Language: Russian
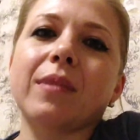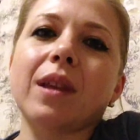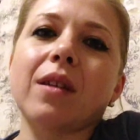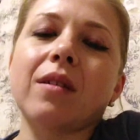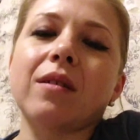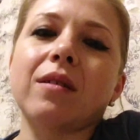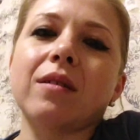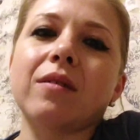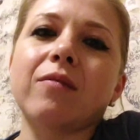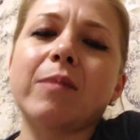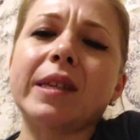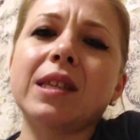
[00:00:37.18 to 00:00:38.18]

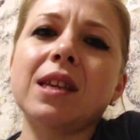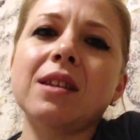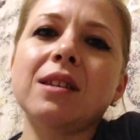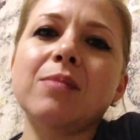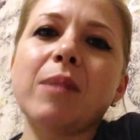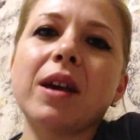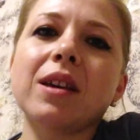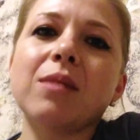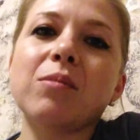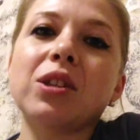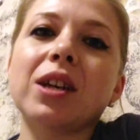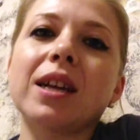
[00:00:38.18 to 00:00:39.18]
э, в бассейне с
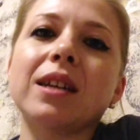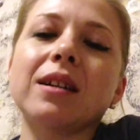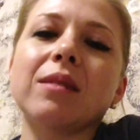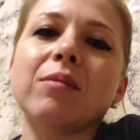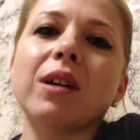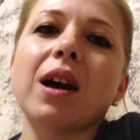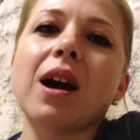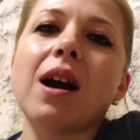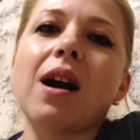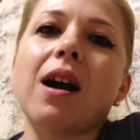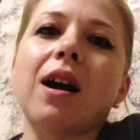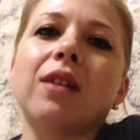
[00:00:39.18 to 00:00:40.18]
мягкими шариками,
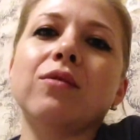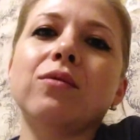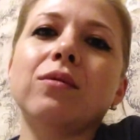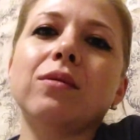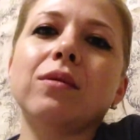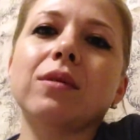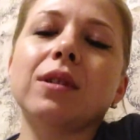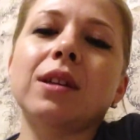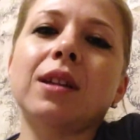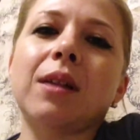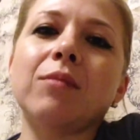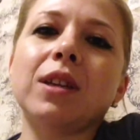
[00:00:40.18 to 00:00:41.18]
а тут
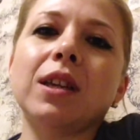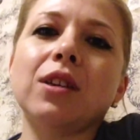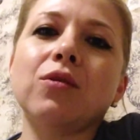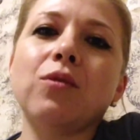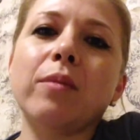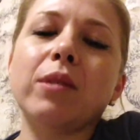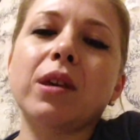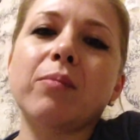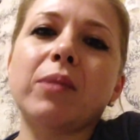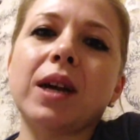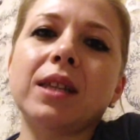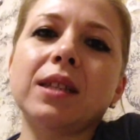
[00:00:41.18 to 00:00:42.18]
и там такие домики
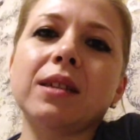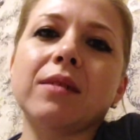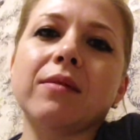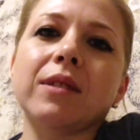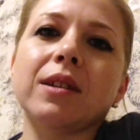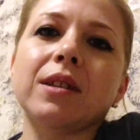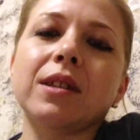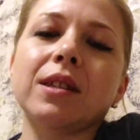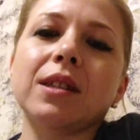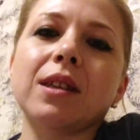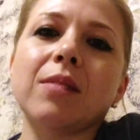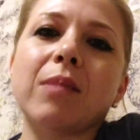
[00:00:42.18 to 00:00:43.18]
пластиковые,
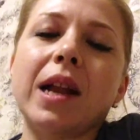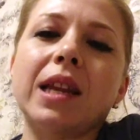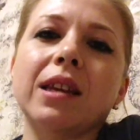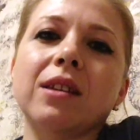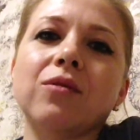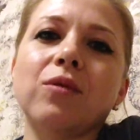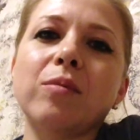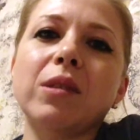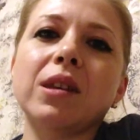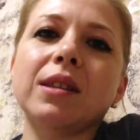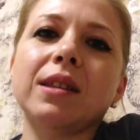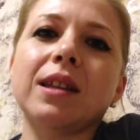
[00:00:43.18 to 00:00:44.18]
детские маленькие
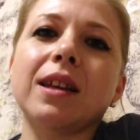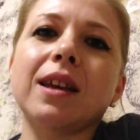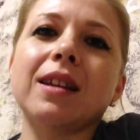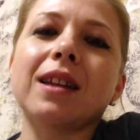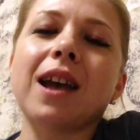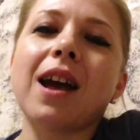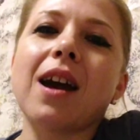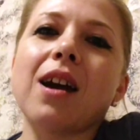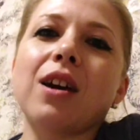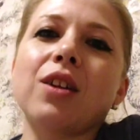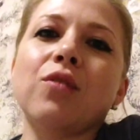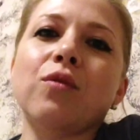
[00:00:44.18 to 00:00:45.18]
домики стоят.
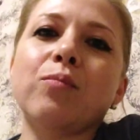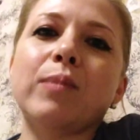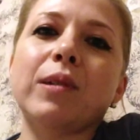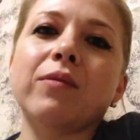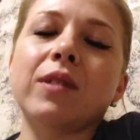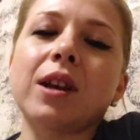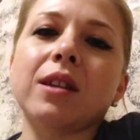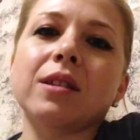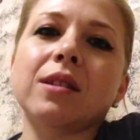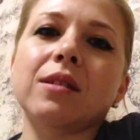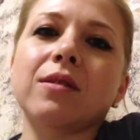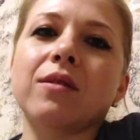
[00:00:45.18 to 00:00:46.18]
И он первый
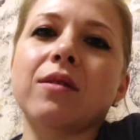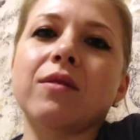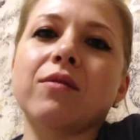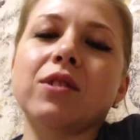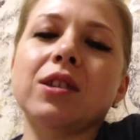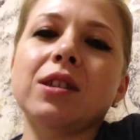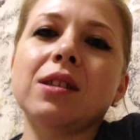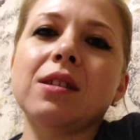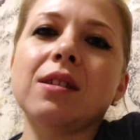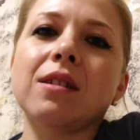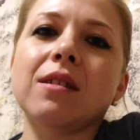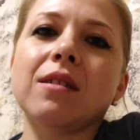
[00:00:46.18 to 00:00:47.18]
раз э, в
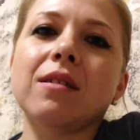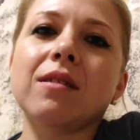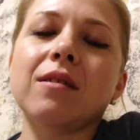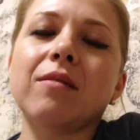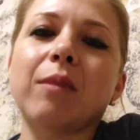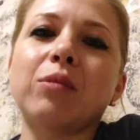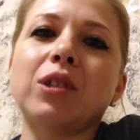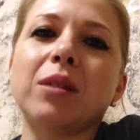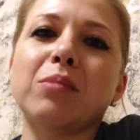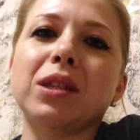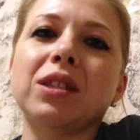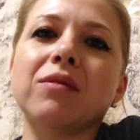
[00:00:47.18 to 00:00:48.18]
жизни вообще
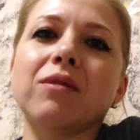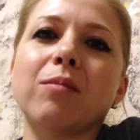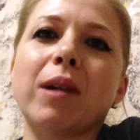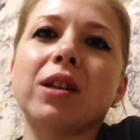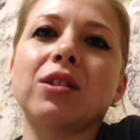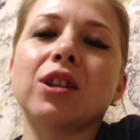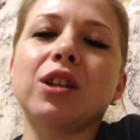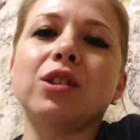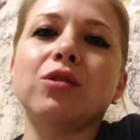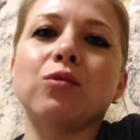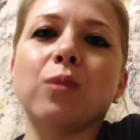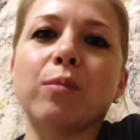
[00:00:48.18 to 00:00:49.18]
обратил внимание на
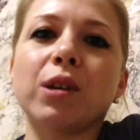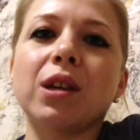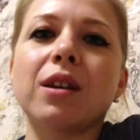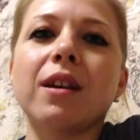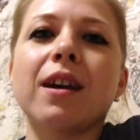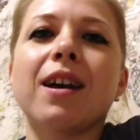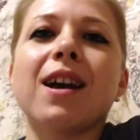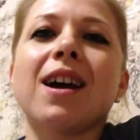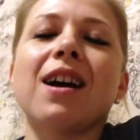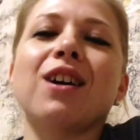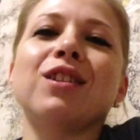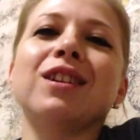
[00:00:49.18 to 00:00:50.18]
эти домики,
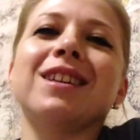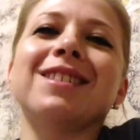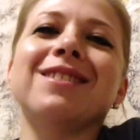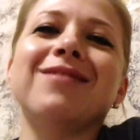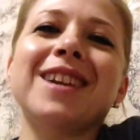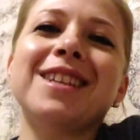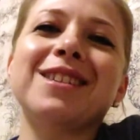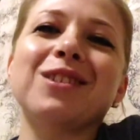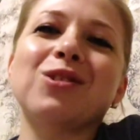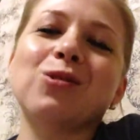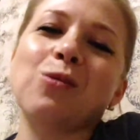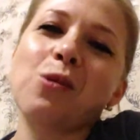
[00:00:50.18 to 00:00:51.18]
открыл дверь,
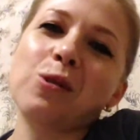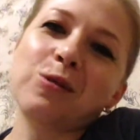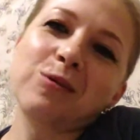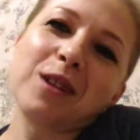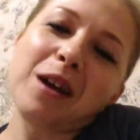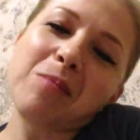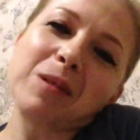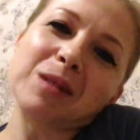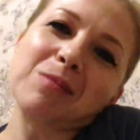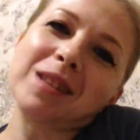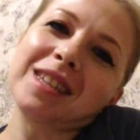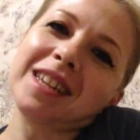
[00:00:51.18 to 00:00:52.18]
зашел туда,
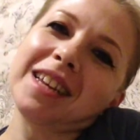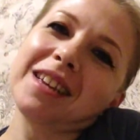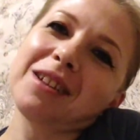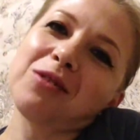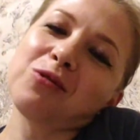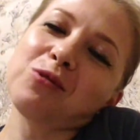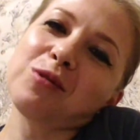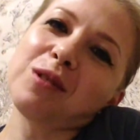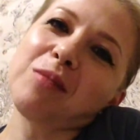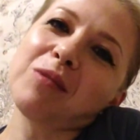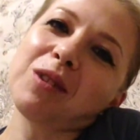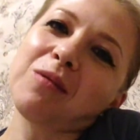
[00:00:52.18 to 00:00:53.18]
посмотрел, что
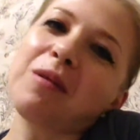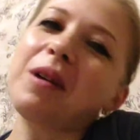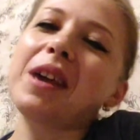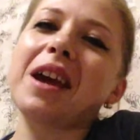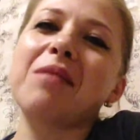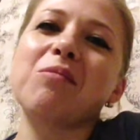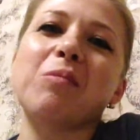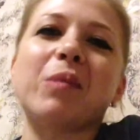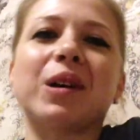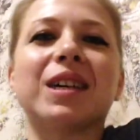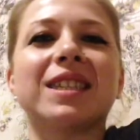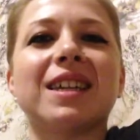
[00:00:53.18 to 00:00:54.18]
там такое, я ему
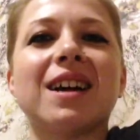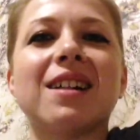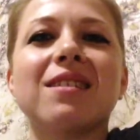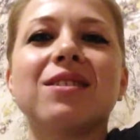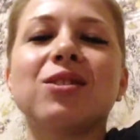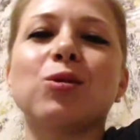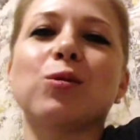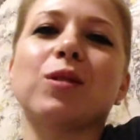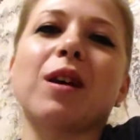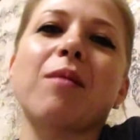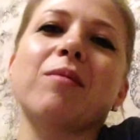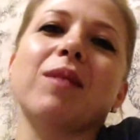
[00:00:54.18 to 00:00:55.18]
показала, что
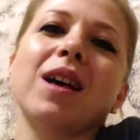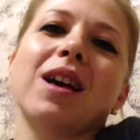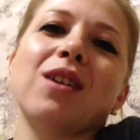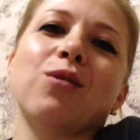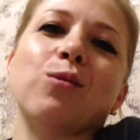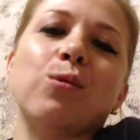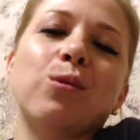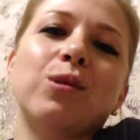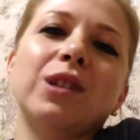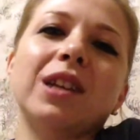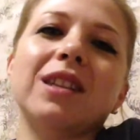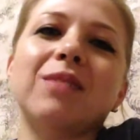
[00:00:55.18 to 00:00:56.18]
там
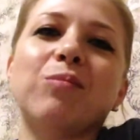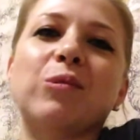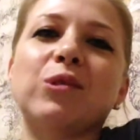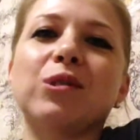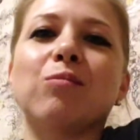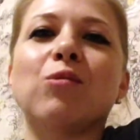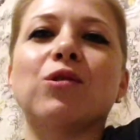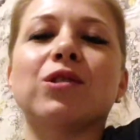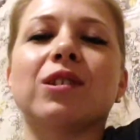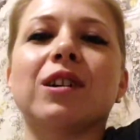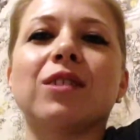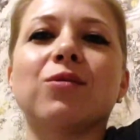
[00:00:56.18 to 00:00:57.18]
кухня, допустим,
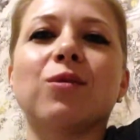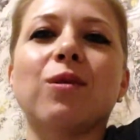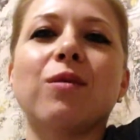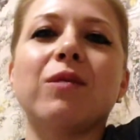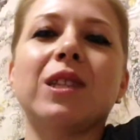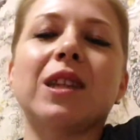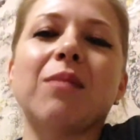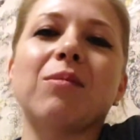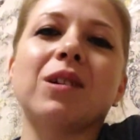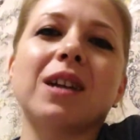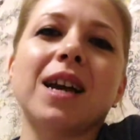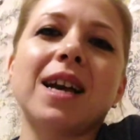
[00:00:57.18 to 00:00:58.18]
можно готовить, там
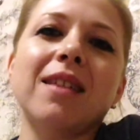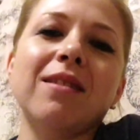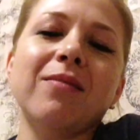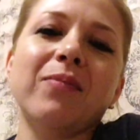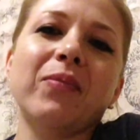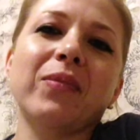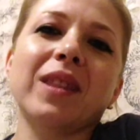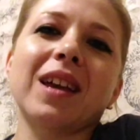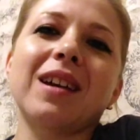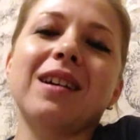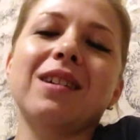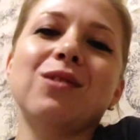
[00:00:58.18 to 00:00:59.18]
кран,
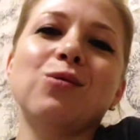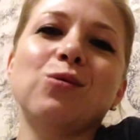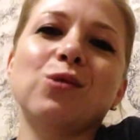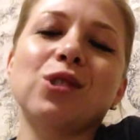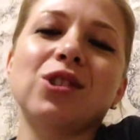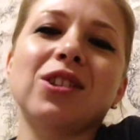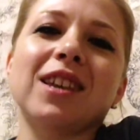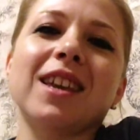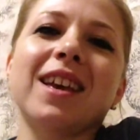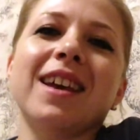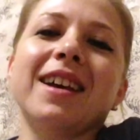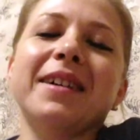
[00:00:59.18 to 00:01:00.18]
Э,
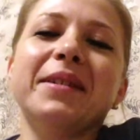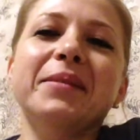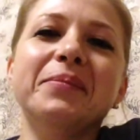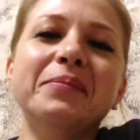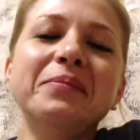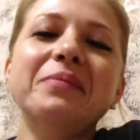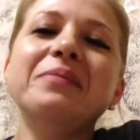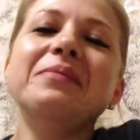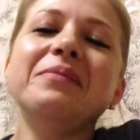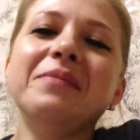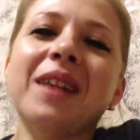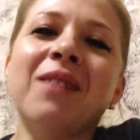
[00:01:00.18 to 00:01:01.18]
игрушечный.
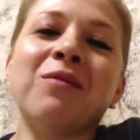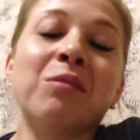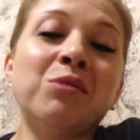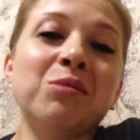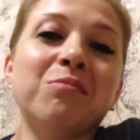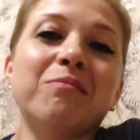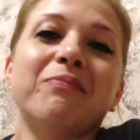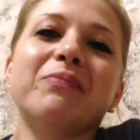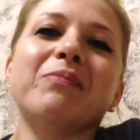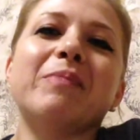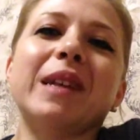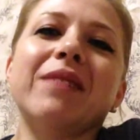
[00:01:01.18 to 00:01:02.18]
В общем,
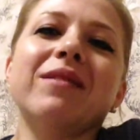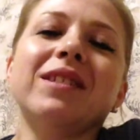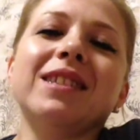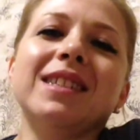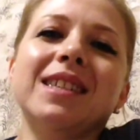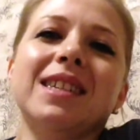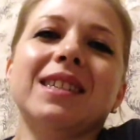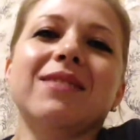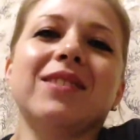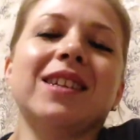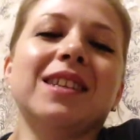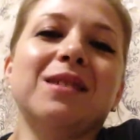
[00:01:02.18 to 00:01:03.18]
проявил интерес
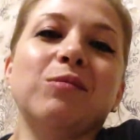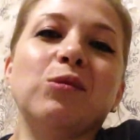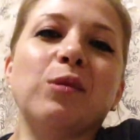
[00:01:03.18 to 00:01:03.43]
вот к этим